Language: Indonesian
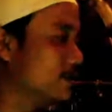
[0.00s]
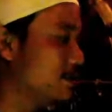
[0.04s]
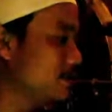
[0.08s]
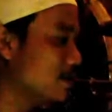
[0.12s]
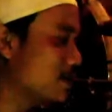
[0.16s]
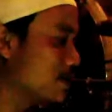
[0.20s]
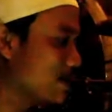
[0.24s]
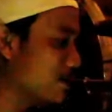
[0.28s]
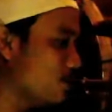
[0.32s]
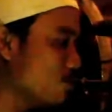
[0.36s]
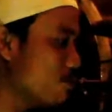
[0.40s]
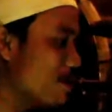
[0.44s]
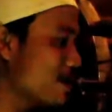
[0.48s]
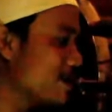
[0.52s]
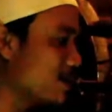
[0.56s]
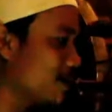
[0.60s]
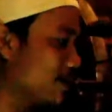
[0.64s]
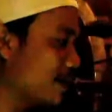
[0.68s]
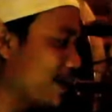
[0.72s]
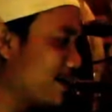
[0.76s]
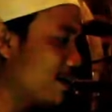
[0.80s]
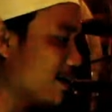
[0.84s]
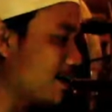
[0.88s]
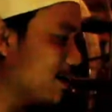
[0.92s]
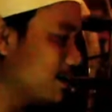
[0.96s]
jadi agak lumayan
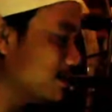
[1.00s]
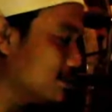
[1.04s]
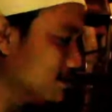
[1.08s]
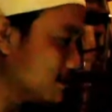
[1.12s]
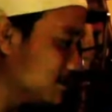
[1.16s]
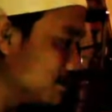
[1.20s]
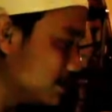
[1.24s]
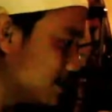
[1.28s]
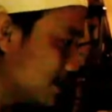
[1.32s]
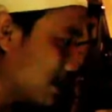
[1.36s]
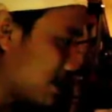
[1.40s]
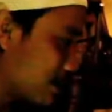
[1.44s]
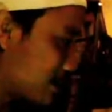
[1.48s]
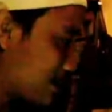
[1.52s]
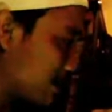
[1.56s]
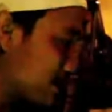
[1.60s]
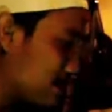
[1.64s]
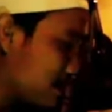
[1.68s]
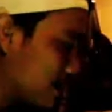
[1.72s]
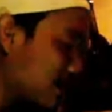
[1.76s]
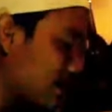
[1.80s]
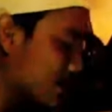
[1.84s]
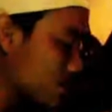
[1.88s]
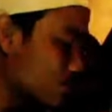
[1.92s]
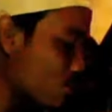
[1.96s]
enak dengar
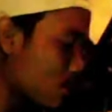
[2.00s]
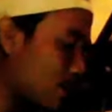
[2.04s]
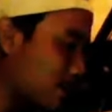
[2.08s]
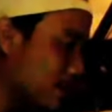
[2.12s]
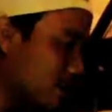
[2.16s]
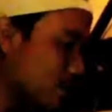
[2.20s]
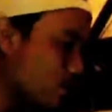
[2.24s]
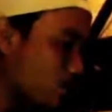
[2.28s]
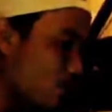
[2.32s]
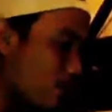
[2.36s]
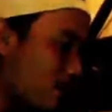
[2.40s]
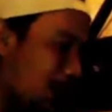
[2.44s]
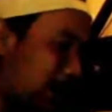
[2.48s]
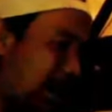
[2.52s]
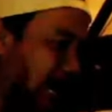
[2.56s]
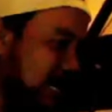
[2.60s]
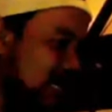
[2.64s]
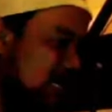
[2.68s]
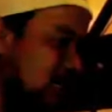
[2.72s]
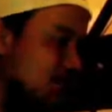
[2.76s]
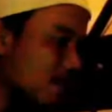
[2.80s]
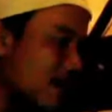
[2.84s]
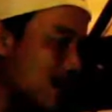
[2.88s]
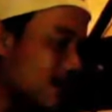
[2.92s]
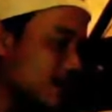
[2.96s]
dengar suaranya itu
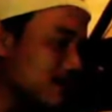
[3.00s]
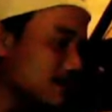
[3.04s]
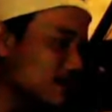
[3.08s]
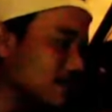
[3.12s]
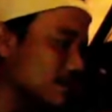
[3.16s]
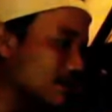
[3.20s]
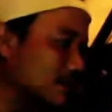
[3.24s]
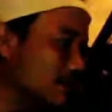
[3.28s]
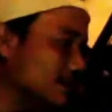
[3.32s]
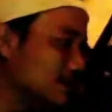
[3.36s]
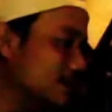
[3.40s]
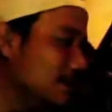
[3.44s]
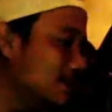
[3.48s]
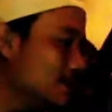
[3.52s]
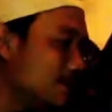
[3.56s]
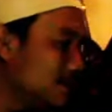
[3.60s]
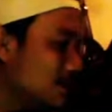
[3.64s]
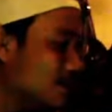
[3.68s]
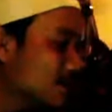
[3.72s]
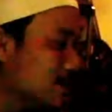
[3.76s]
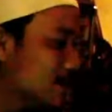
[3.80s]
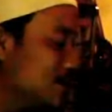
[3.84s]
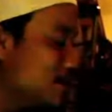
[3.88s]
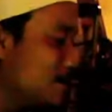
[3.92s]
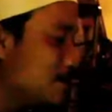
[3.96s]
asik banget gitu ya
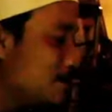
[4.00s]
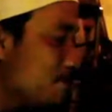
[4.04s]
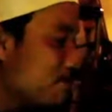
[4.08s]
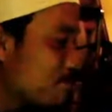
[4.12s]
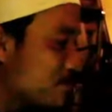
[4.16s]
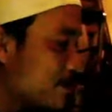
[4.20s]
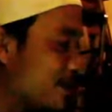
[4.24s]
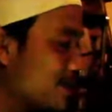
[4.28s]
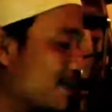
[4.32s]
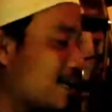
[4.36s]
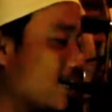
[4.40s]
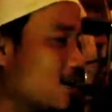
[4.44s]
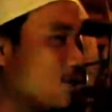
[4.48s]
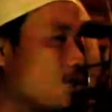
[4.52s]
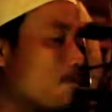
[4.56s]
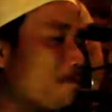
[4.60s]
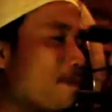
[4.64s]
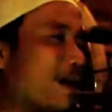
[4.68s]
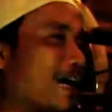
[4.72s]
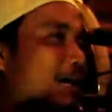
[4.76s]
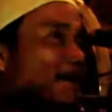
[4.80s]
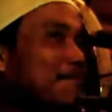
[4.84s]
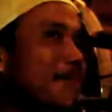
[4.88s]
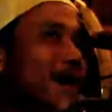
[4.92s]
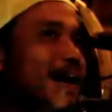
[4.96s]
jadi kalau
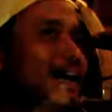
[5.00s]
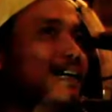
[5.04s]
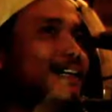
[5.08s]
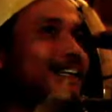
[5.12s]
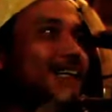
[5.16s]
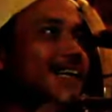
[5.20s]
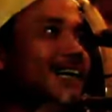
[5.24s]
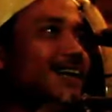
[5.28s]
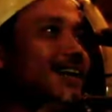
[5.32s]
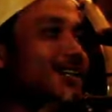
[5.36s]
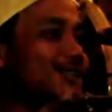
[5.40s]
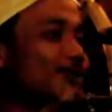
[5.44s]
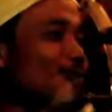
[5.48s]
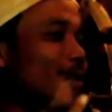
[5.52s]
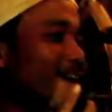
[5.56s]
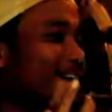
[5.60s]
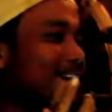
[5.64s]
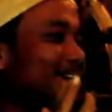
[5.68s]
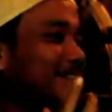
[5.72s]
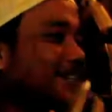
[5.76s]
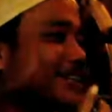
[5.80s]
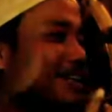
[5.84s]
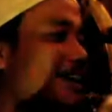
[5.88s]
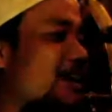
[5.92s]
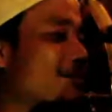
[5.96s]
pagi-pagi ada
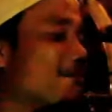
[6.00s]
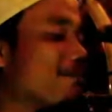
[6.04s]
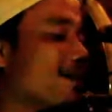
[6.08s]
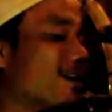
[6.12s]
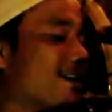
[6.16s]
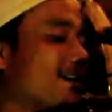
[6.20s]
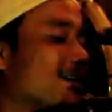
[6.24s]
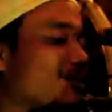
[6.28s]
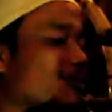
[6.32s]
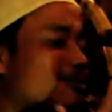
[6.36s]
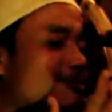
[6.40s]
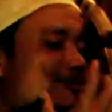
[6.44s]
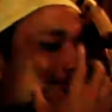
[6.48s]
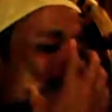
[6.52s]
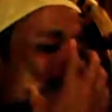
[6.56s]
suara si gembel itu